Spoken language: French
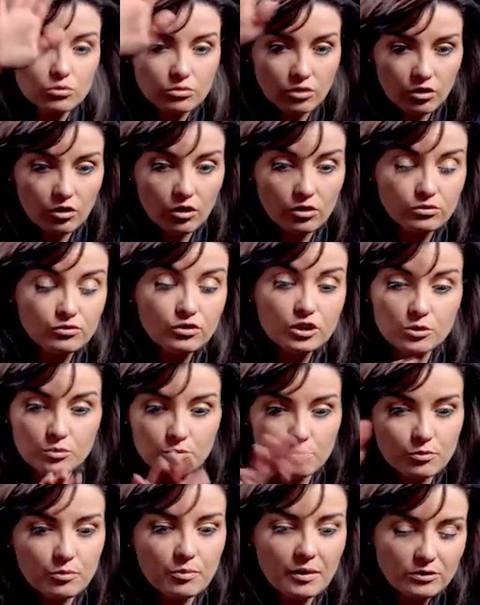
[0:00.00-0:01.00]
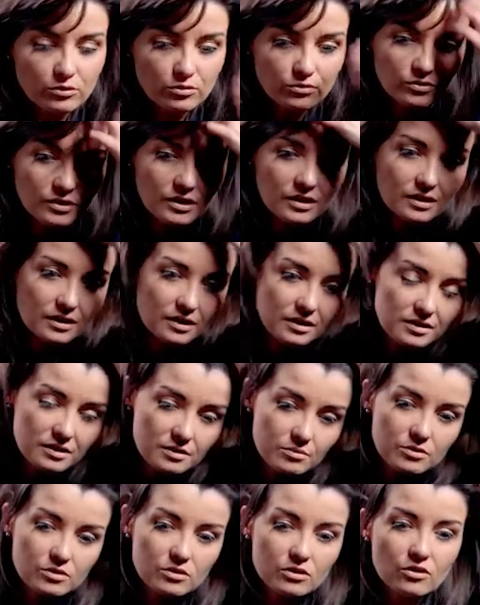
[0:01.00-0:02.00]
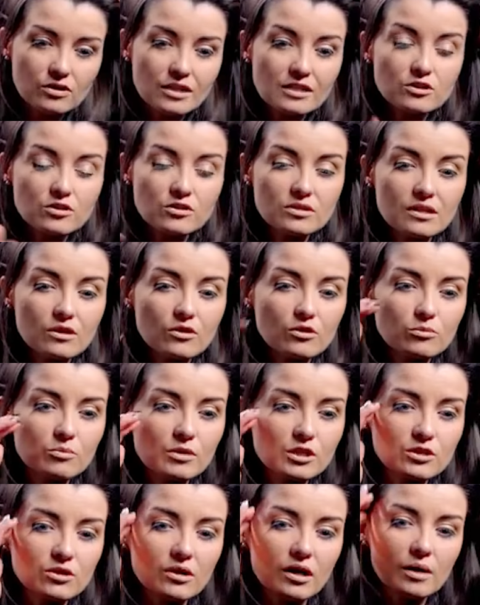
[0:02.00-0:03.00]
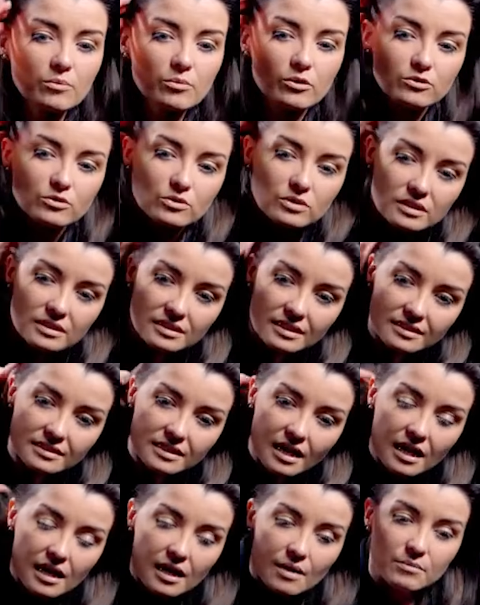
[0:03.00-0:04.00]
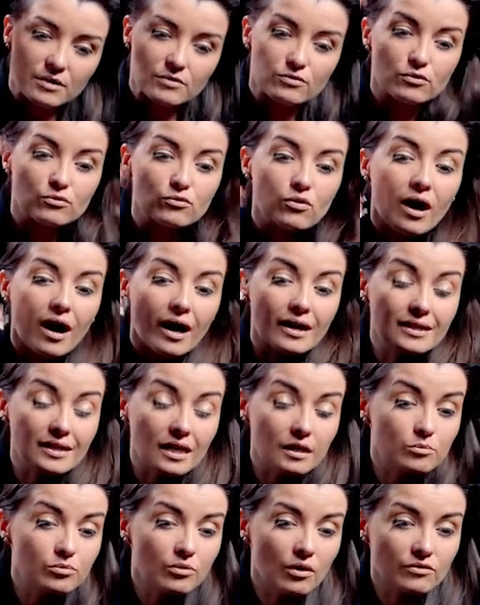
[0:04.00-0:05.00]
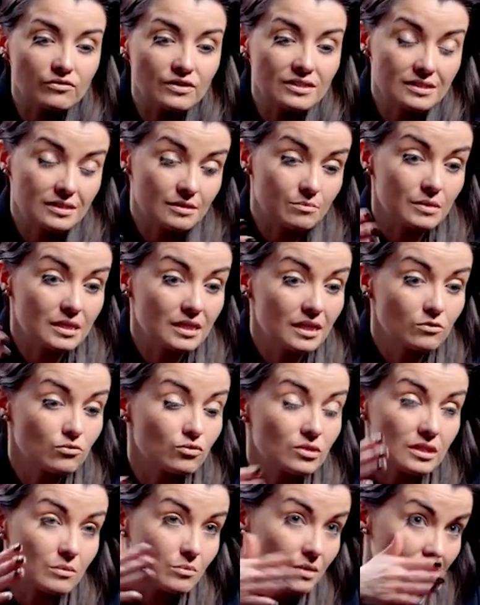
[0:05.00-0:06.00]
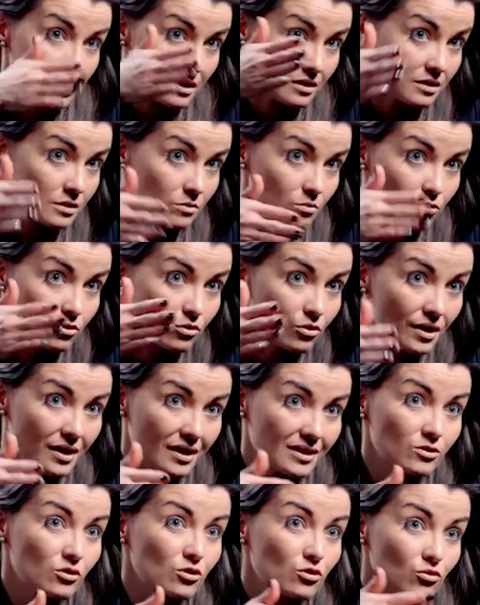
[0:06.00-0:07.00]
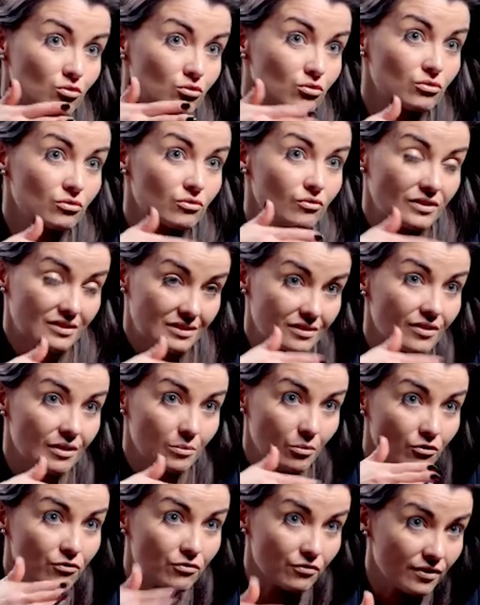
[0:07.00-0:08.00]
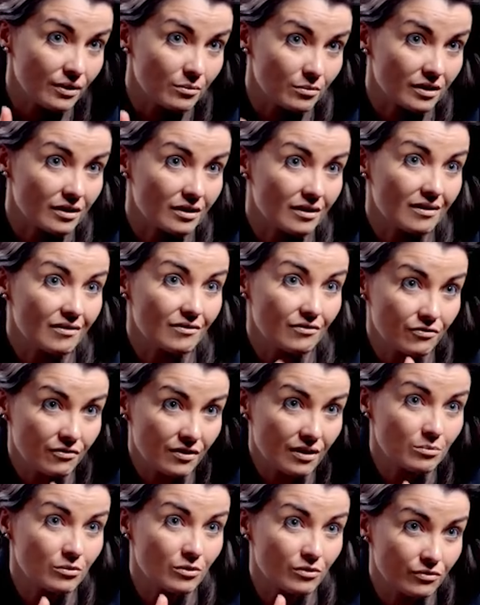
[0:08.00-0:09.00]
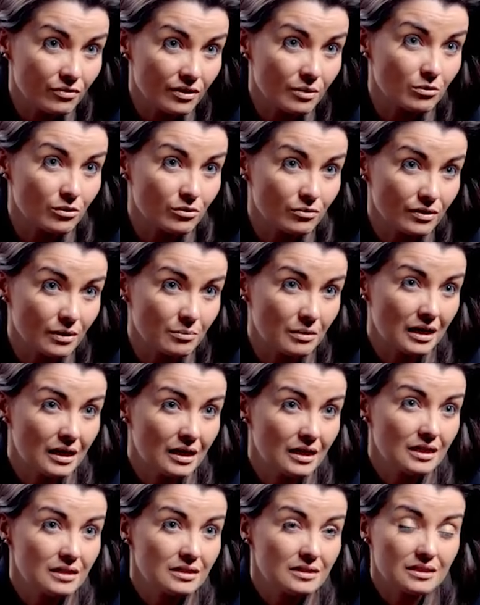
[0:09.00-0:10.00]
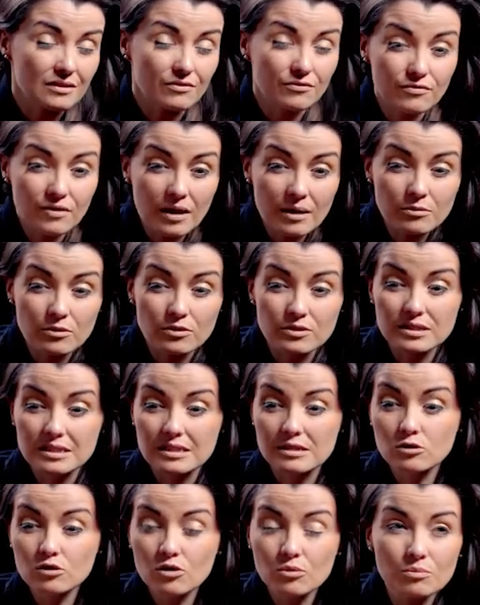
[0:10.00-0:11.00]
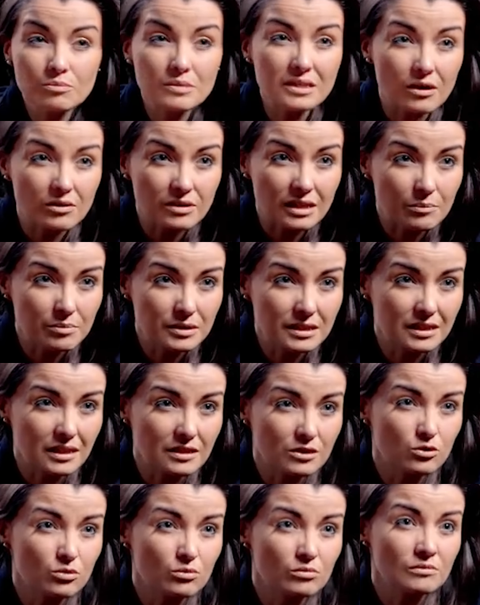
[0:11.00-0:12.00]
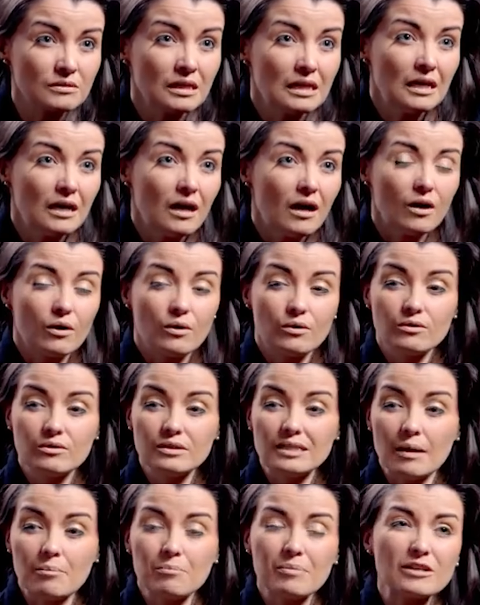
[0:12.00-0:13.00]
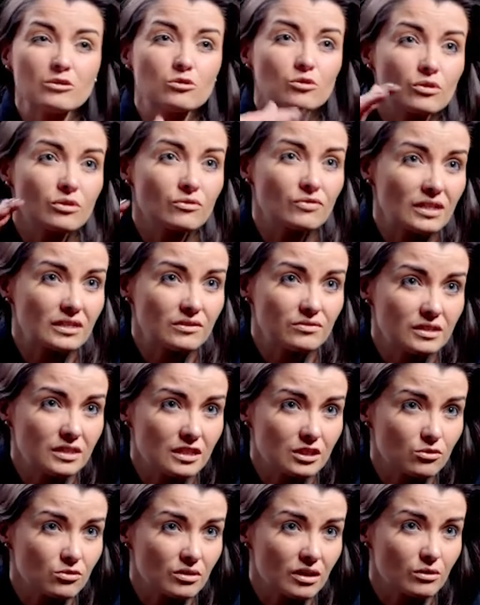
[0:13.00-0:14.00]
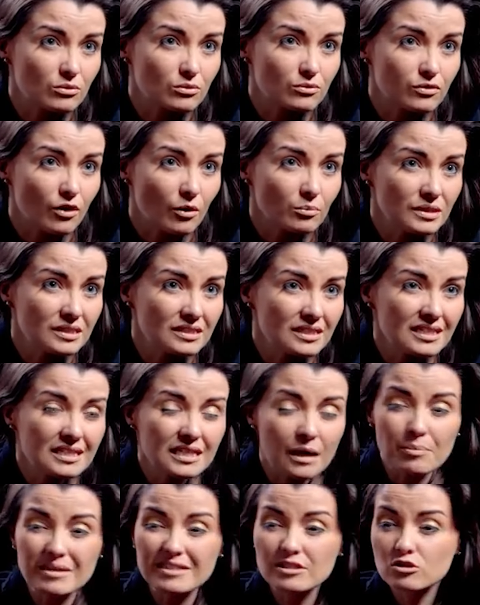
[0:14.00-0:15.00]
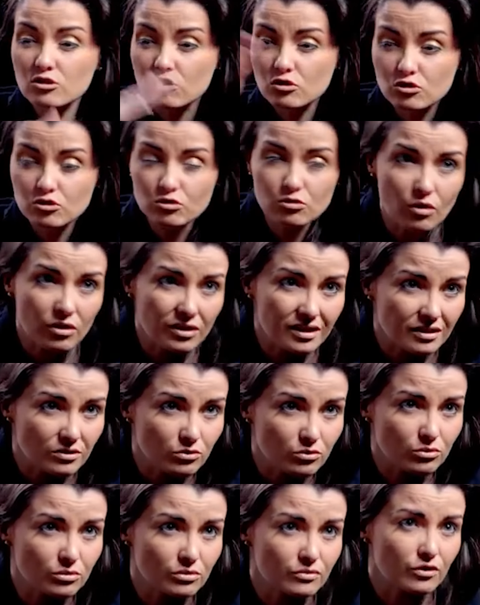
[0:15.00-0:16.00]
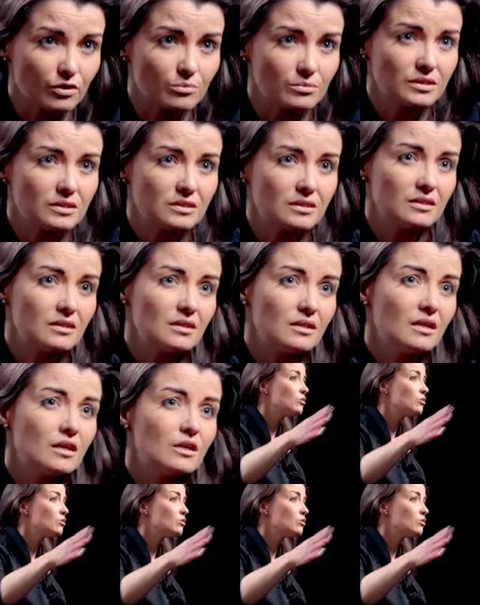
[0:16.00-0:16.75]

encore une fois, je ne peux pas tout vous décrire ici, parce qu'il y en a 150 pages dans le rapport de Systex, mais il faut voir à quel point, en fait, tous ces mécanismes de RSE sont Enfin, c'est vraiment faible faible, faible, faible. C'est faible, c'est non mis en application, il euh, n'y a pas de vérification de la conformité, il n'y a pas de sanction en cas de non-conformité.